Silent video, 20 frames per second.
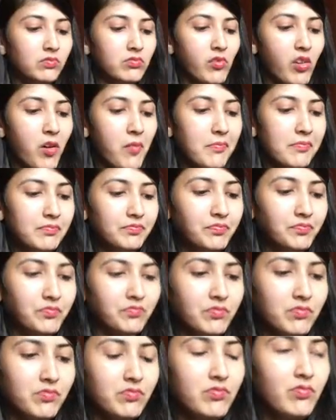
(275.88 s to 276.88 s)
दर्शकों को
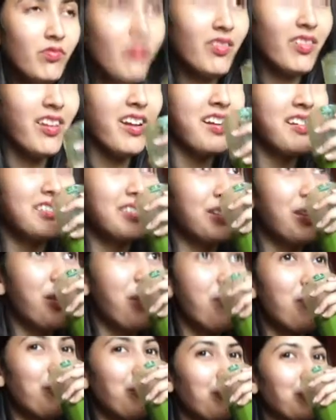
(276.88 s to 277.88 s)
मैं बोल रहा हूँ इसके
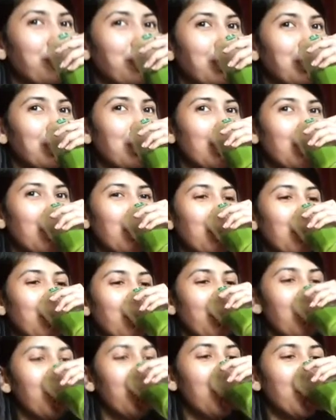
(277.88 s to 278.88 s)
साथ ग्रेप्स खाना
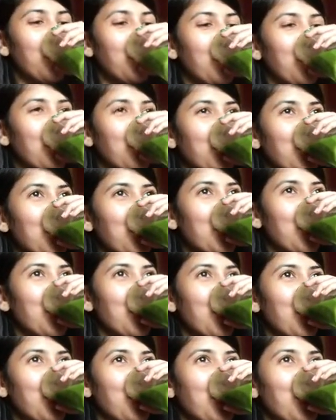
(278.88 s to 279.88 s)
वरना आपको बिल्कुल
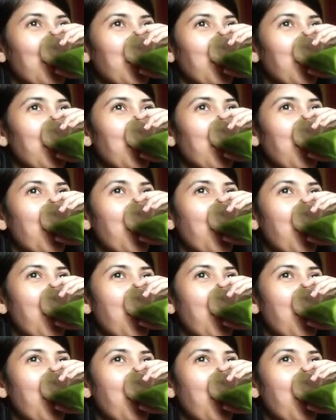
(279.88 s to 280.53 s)
स्वाद नहीं आएगा इसका